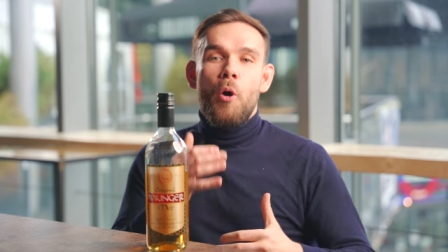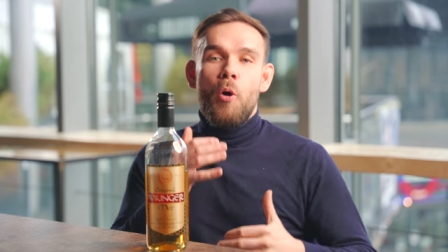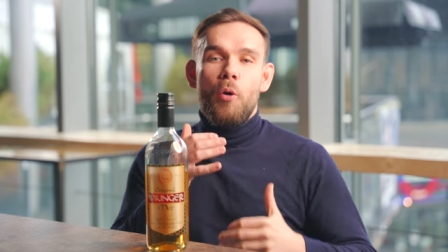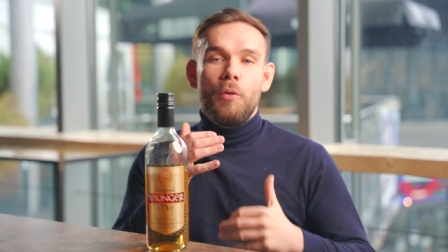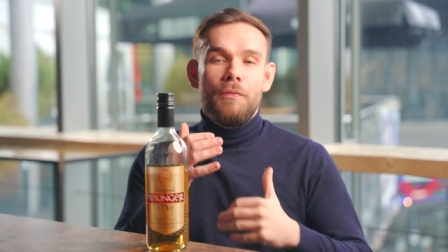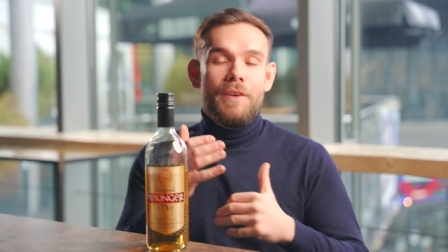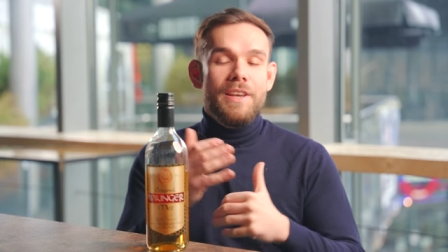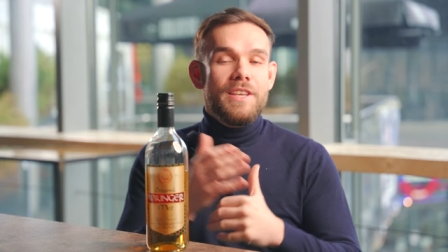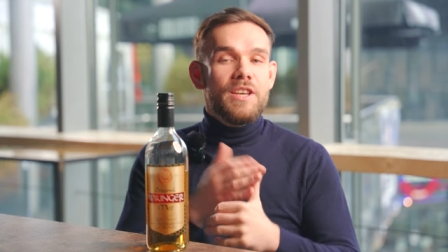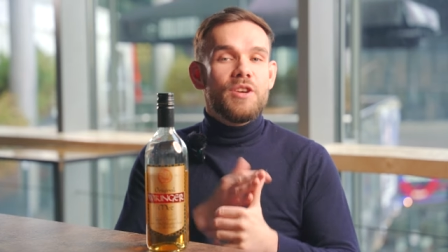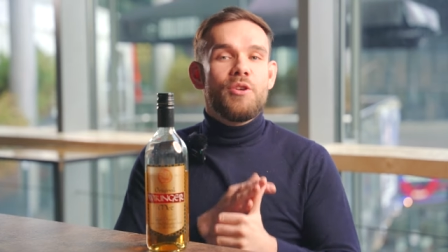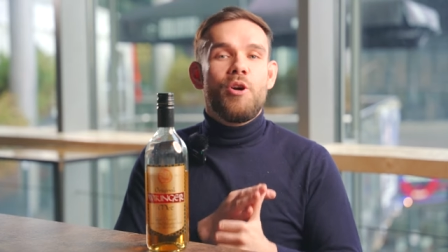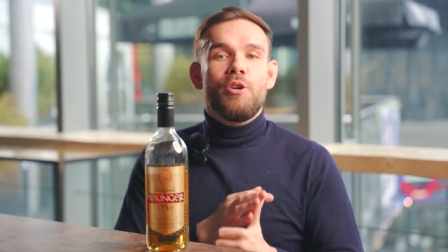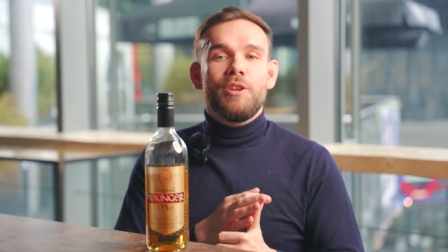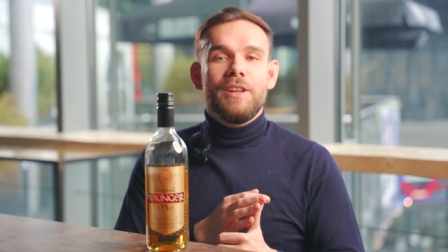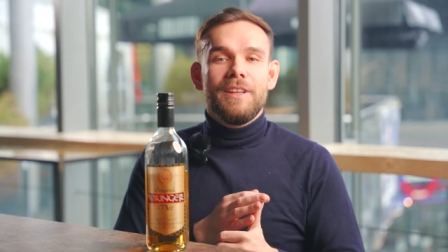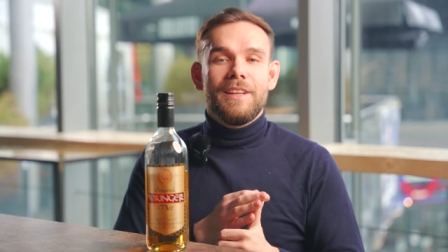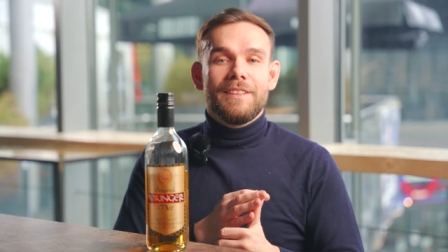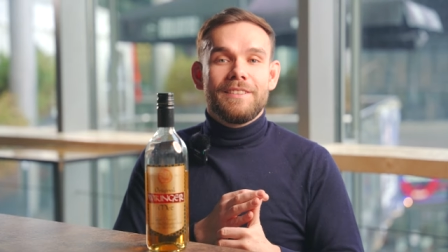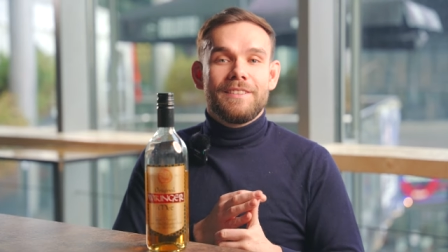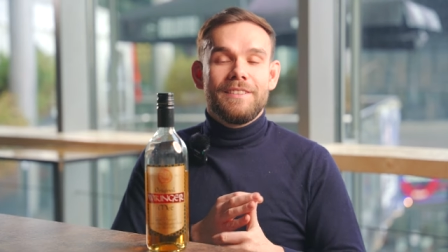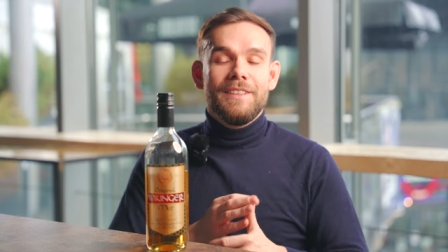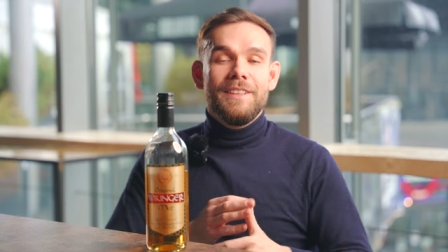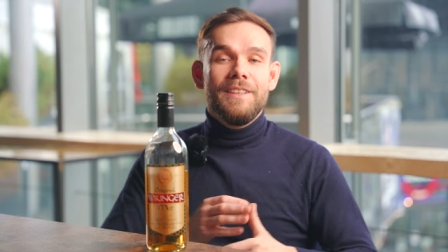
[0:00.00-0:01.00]
Und welche Cocktail
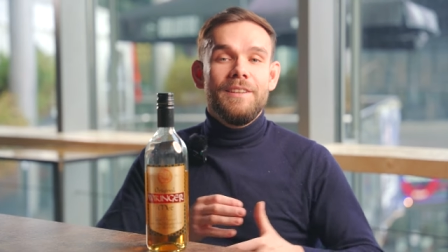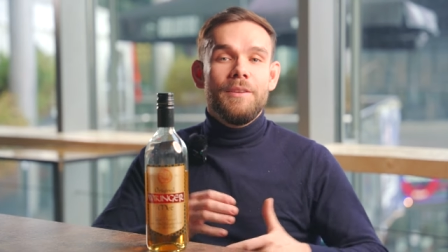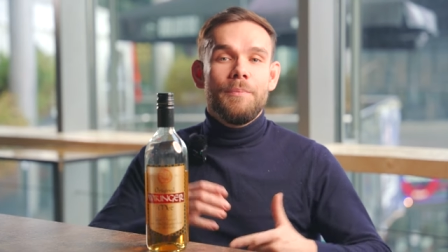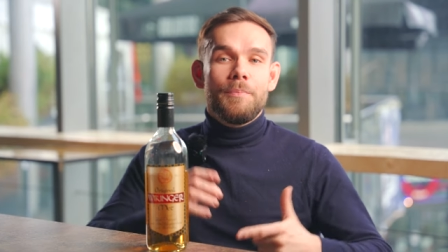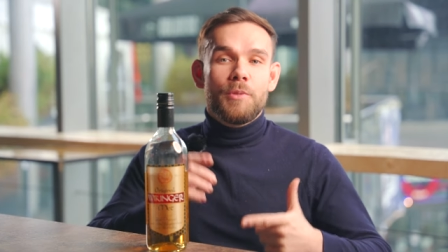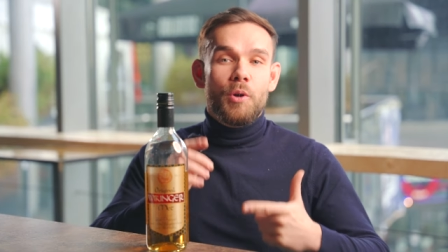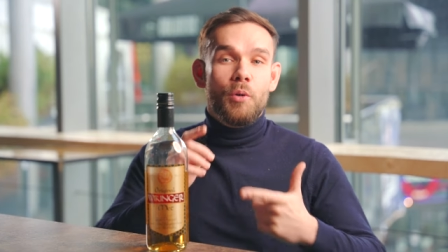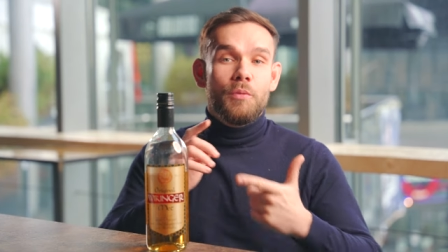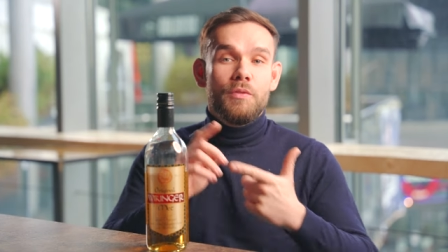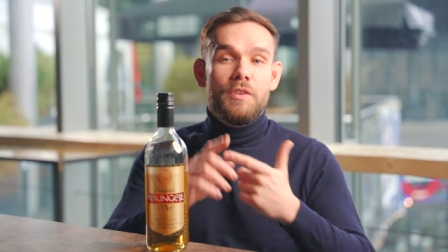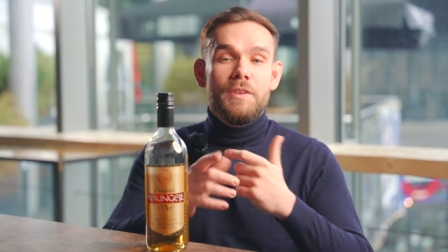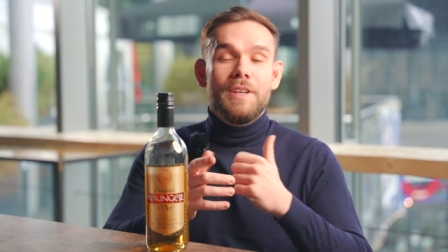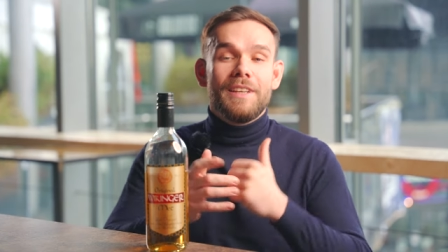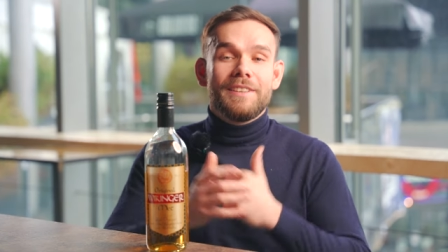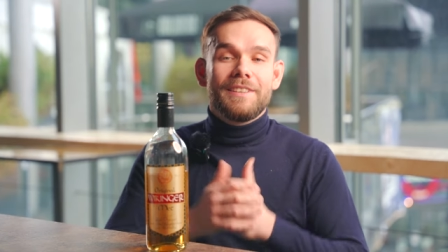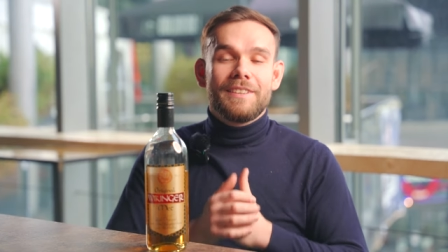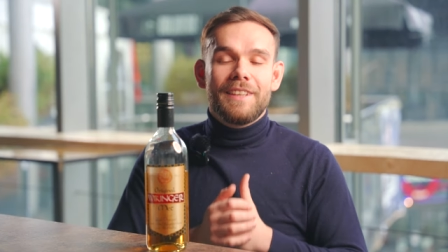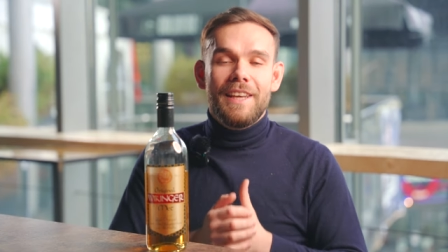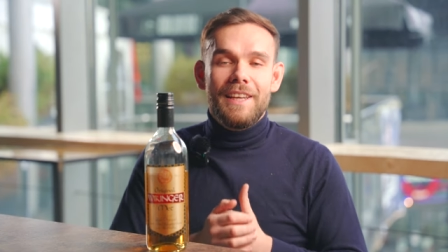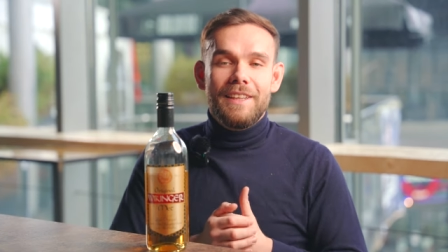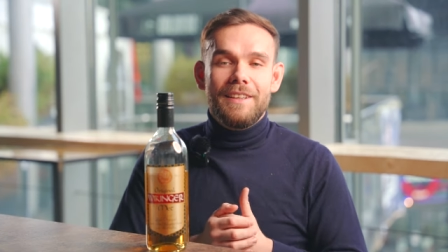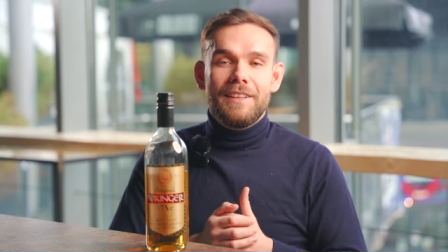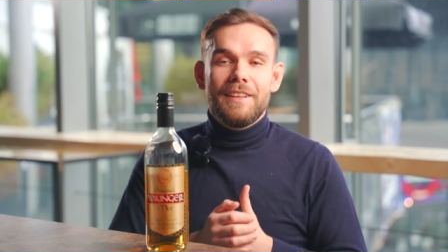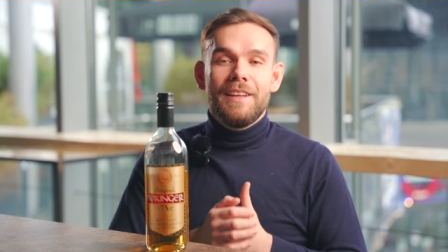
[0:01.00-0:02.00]
das sind und wie das
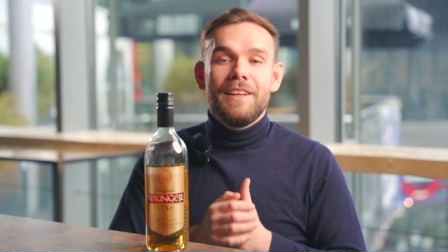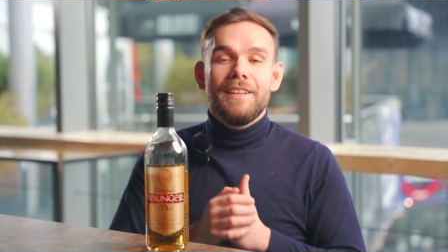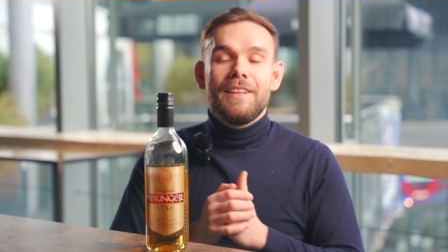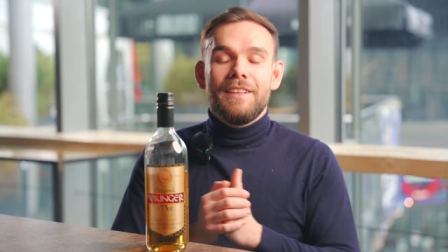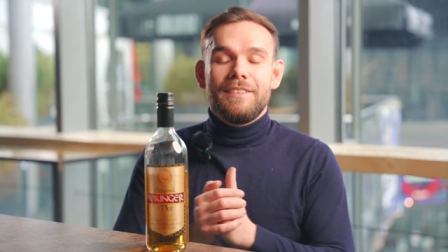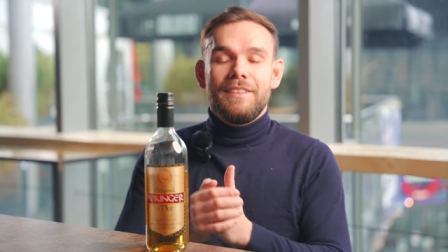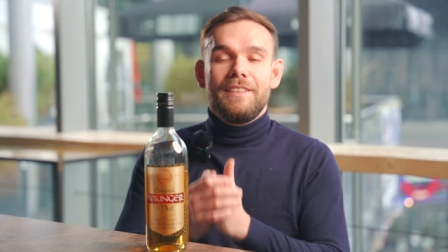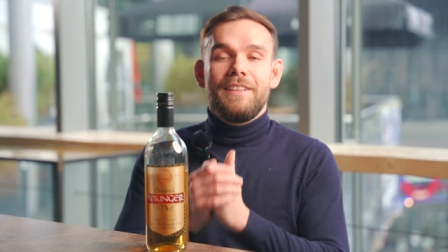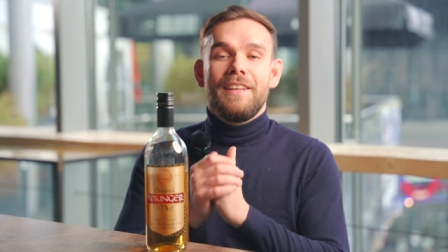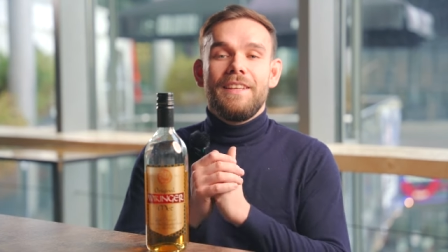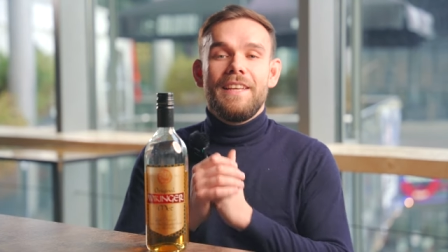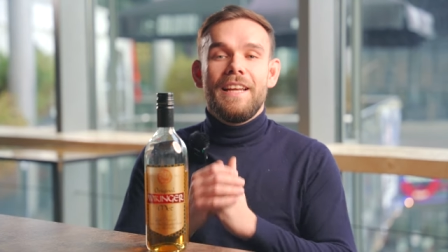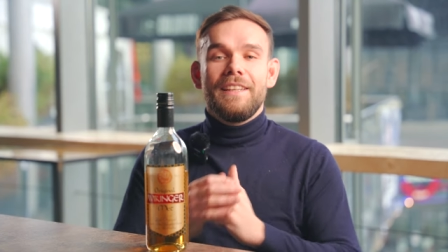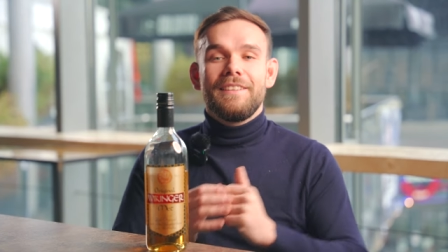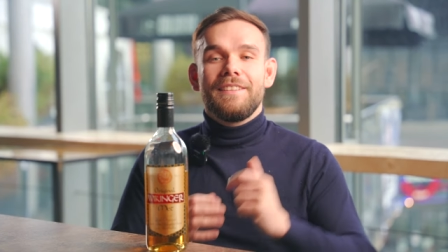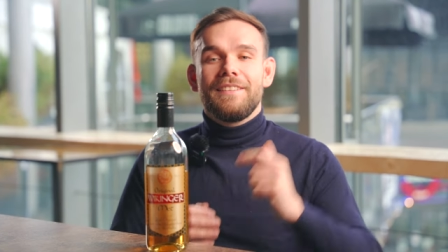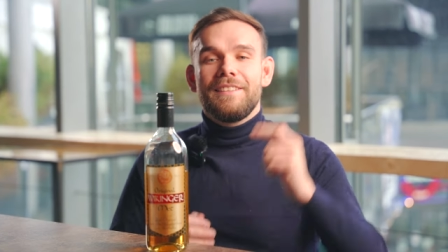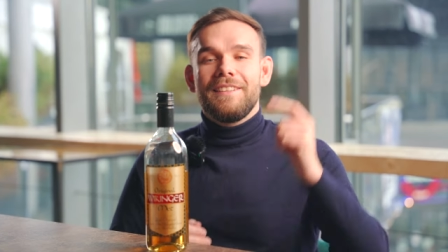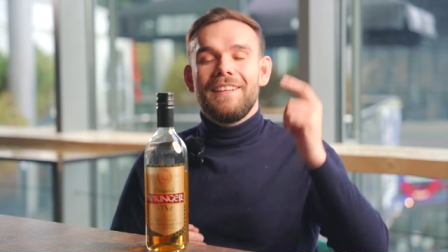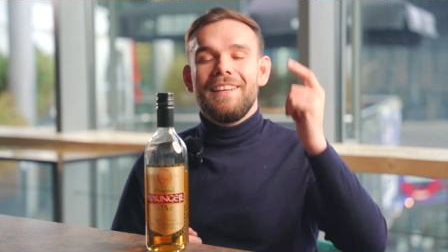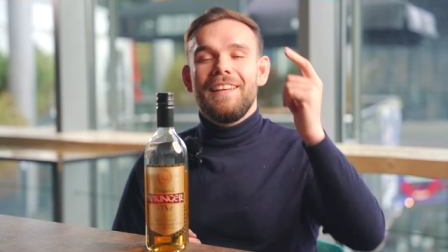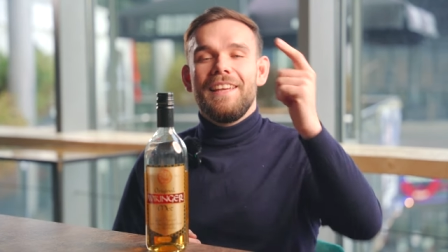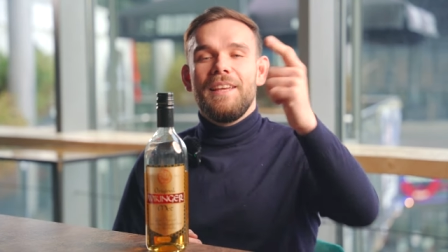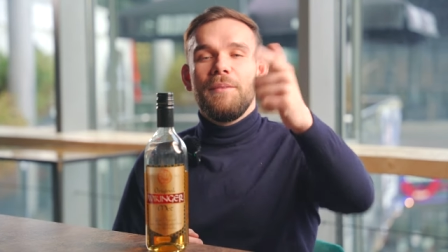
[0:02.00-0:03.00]
geht, das seht ihr
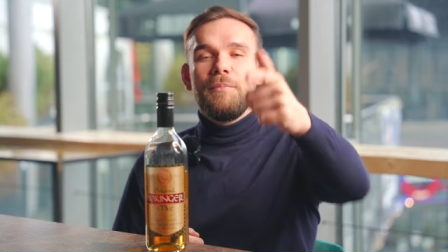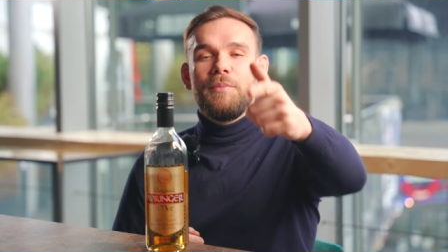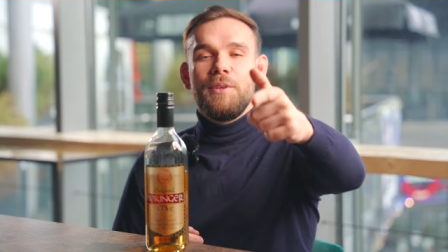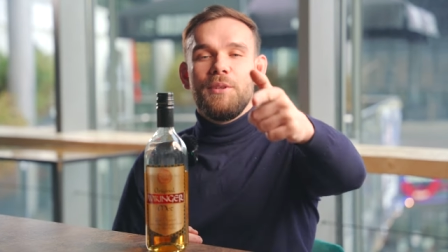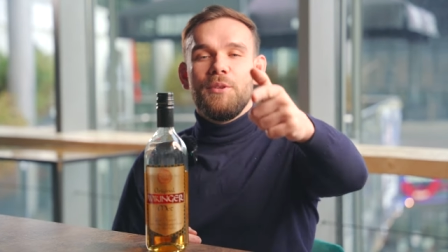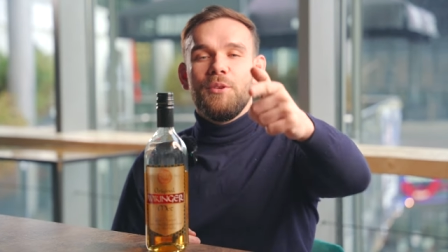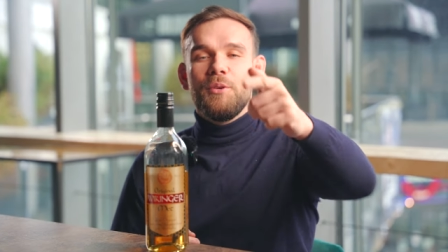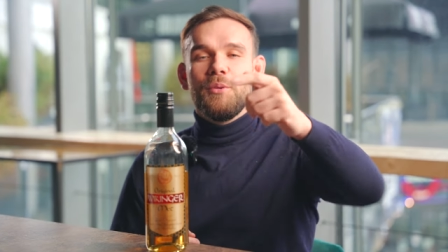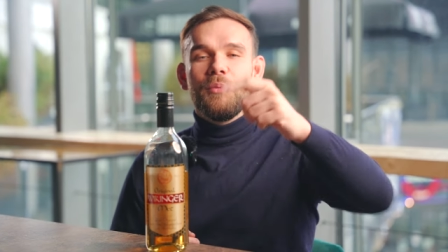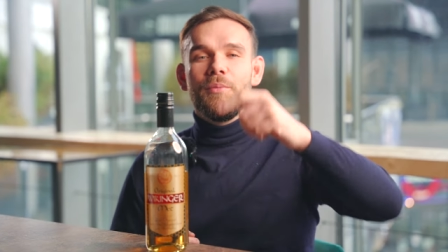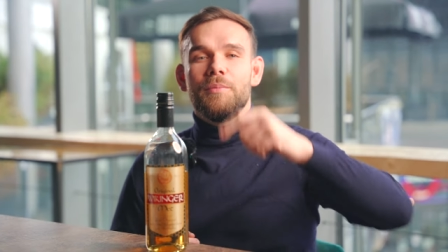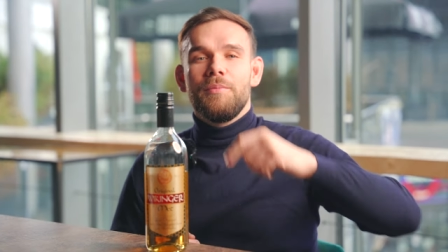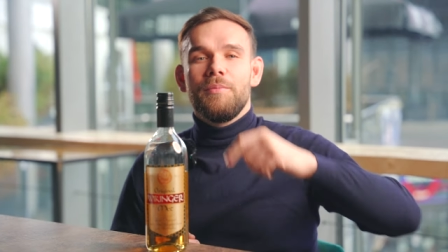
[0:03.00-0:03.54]
jetzt im Video.